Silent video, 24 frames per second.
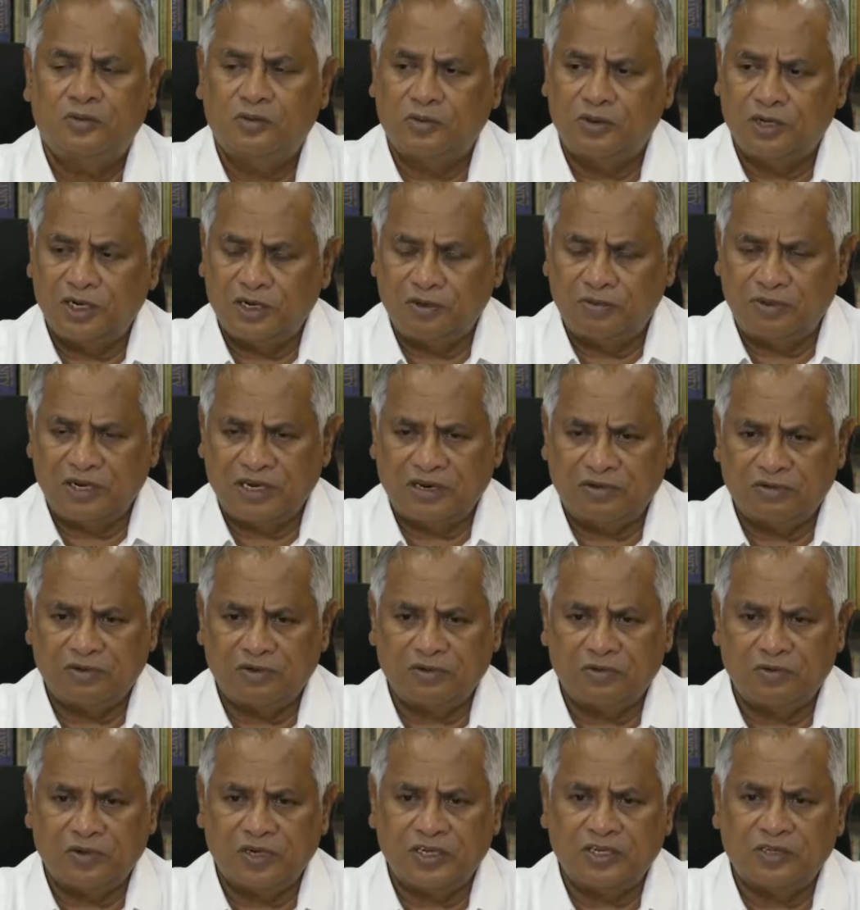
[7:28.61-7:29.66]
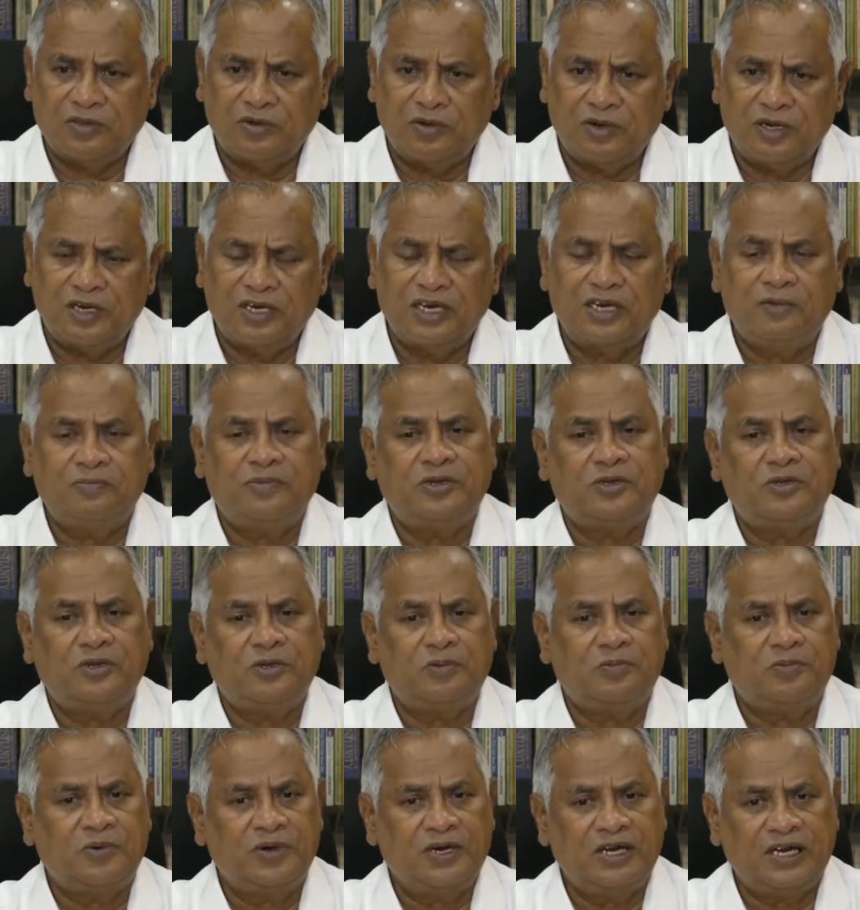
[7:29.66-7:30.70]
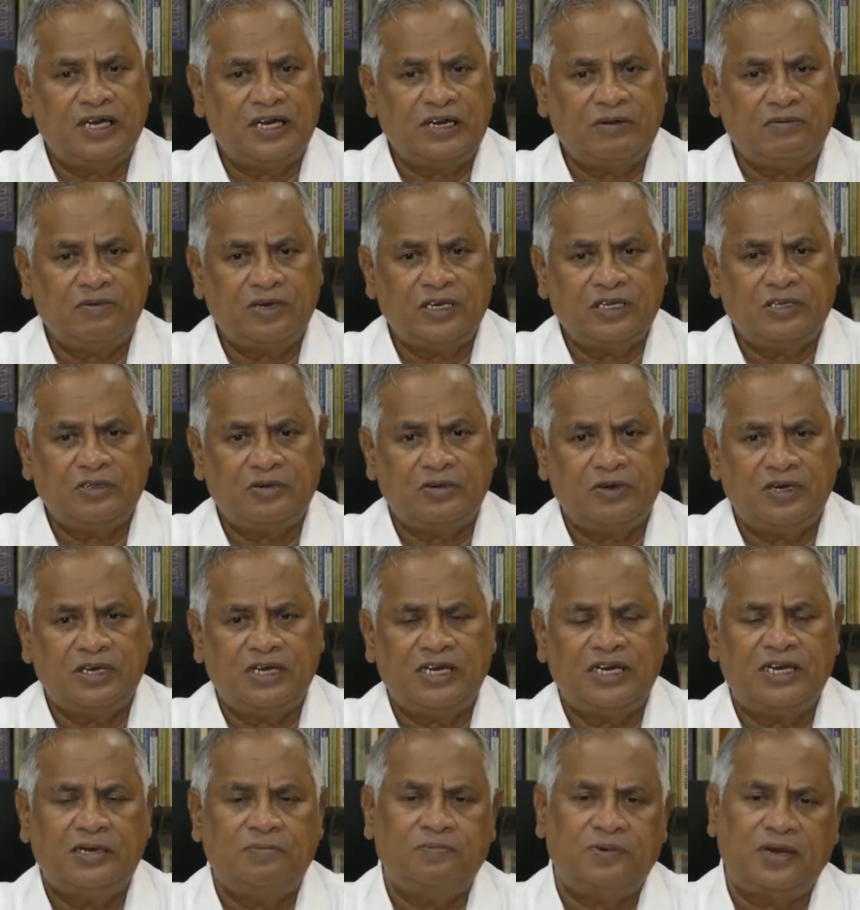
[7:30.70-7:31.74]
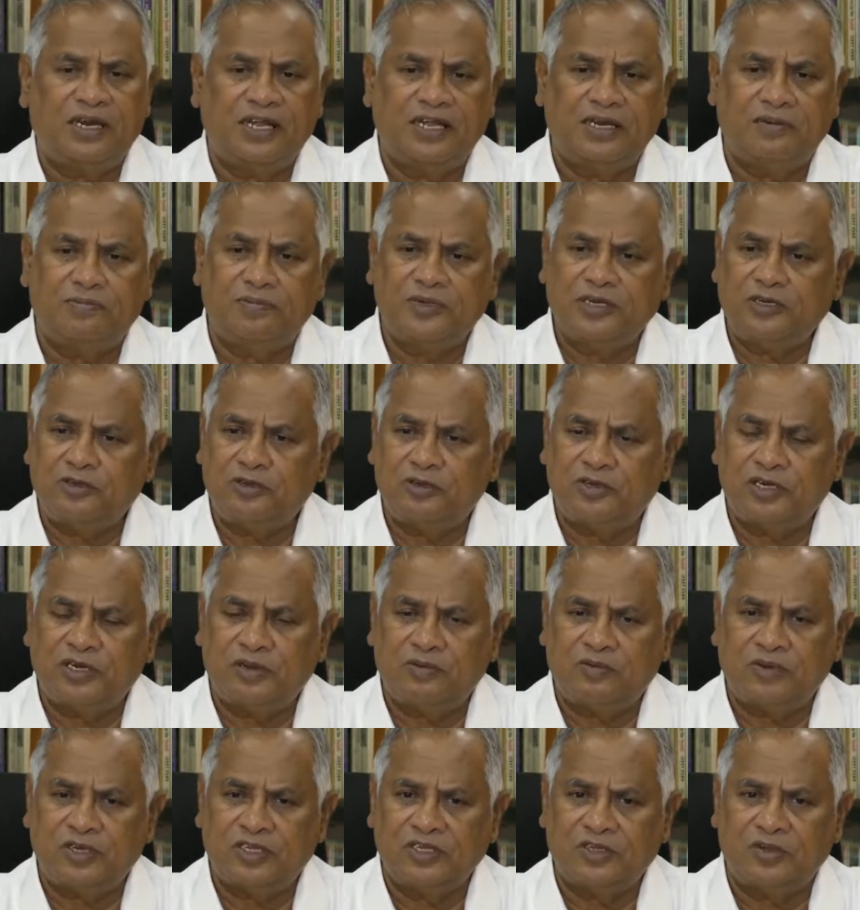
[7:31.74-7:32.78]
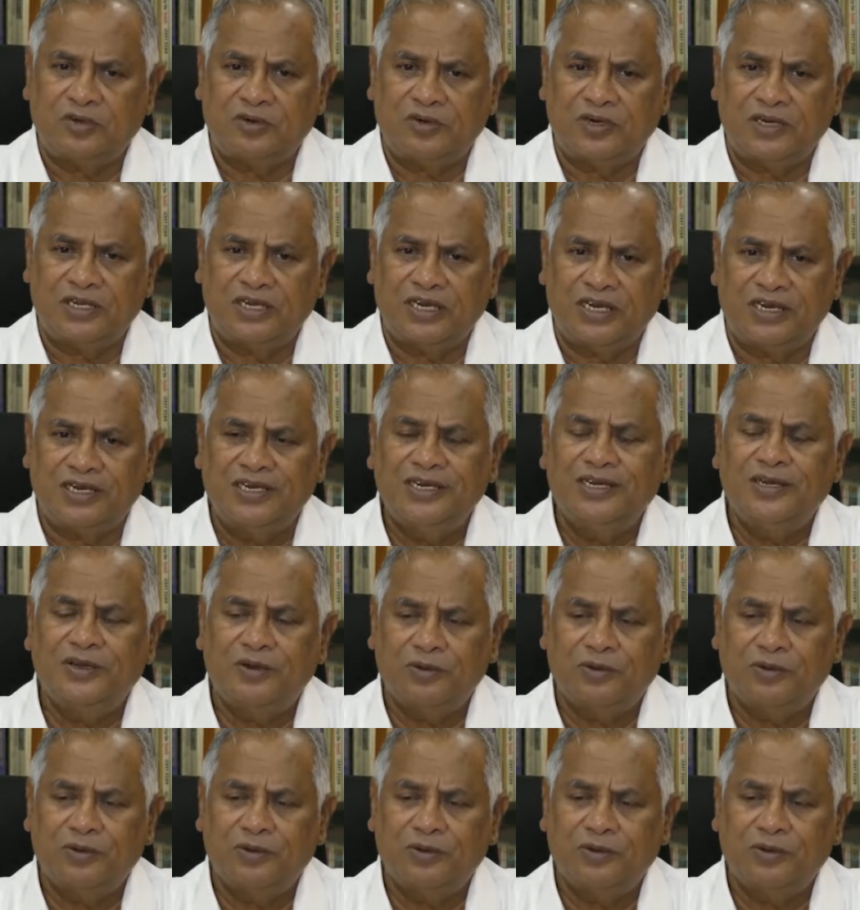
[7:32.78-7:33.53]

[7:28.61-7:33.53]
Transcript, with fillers: ஒருவரை உணர்ந்து கொள்ளுங்கள் பெற்றோர் பிள்ளைகளை உணர்ந்து கொள்ளுங்கள் பிள்ளைகள் பெற்றோரை உணர்ந்து கொள்ளுங்கள்